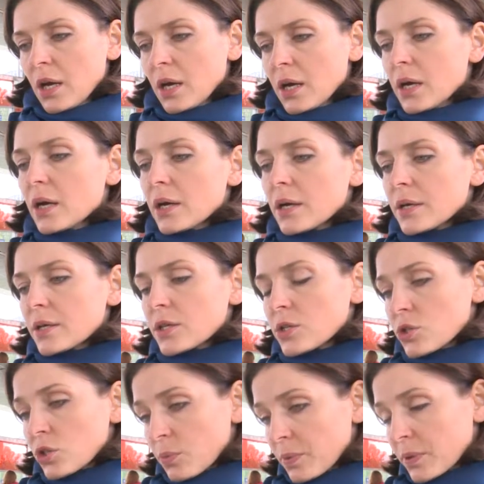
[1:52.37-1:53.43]
e,
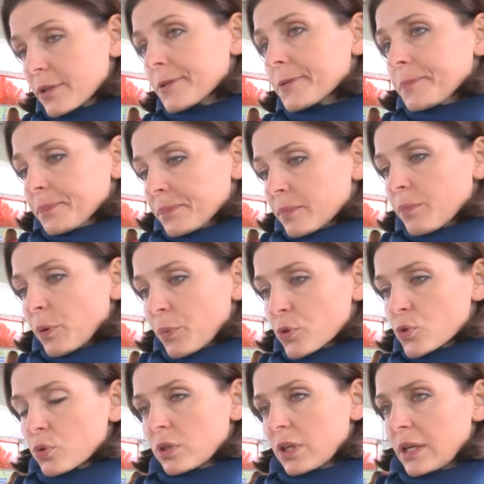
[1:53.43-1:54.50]
i żeby po
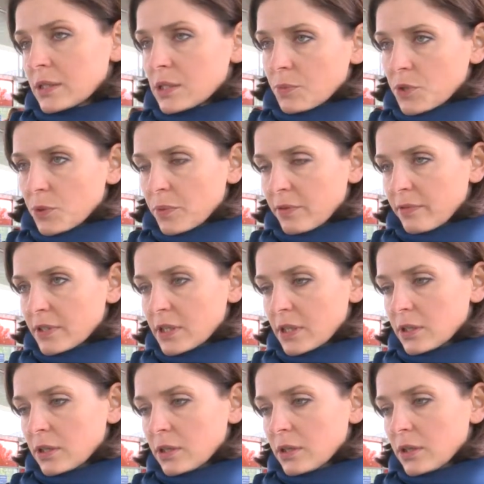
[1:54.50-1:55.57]
prostu te lekcje
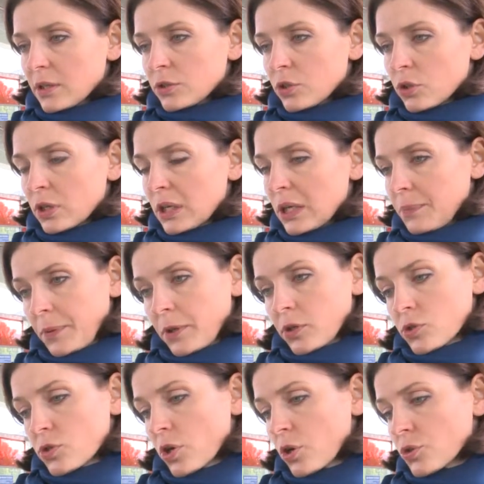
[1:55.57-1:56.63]
przeprowadzali e, trochę
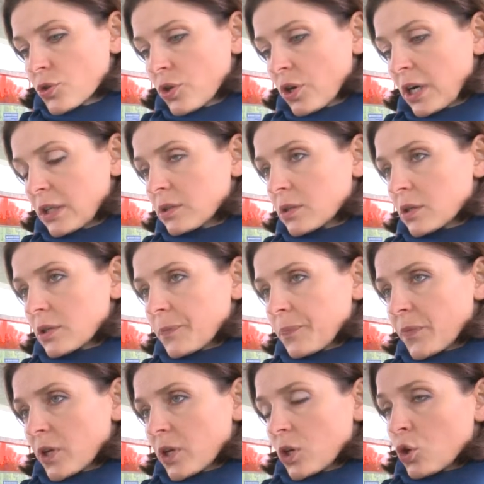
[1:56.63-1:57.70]
lepiej. Jeśli chodzi o kadry e,
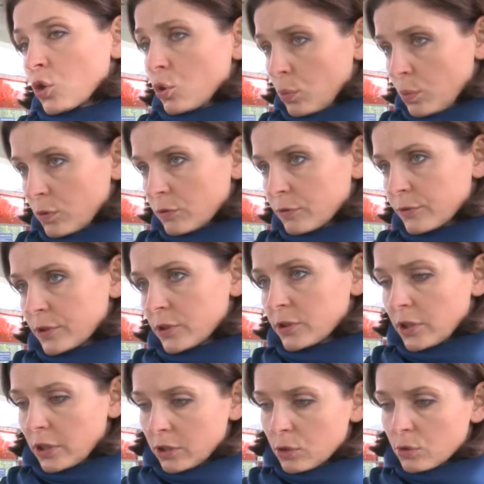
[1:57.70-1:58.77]
klubów,
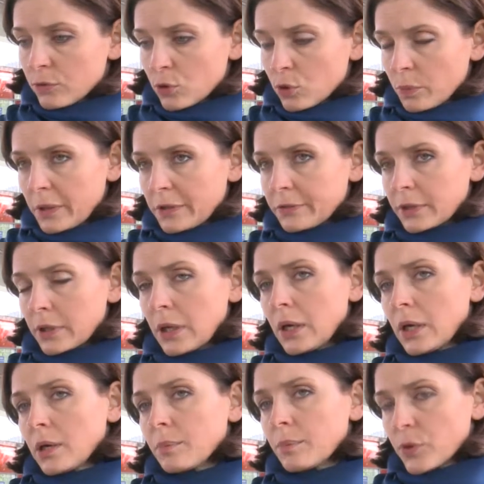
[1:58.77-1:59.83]
trenerów klubowych,
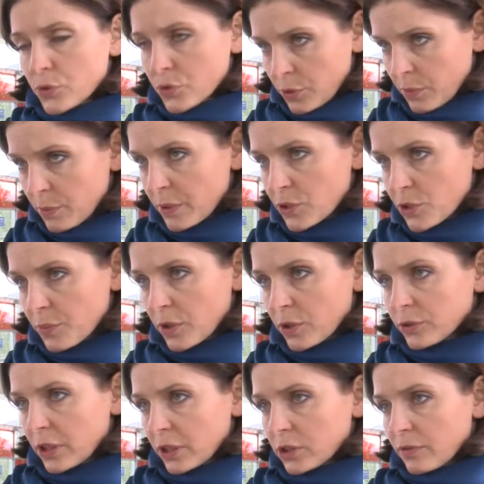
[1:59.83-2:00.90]
bo z nimi będziemy
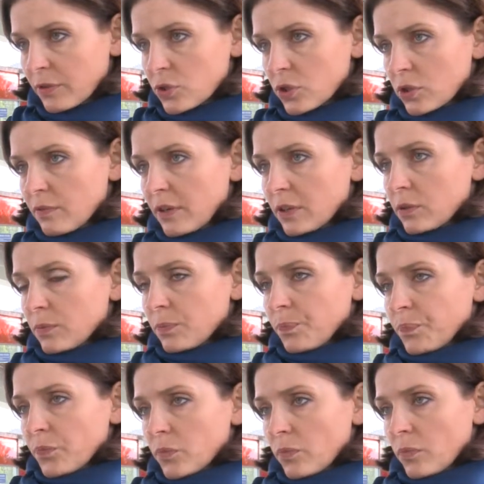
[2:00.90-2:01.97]
kontraktować te dwa mm,
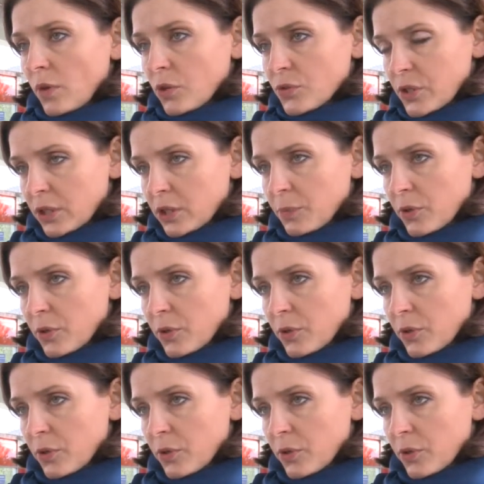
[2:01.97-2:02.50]
ostatnie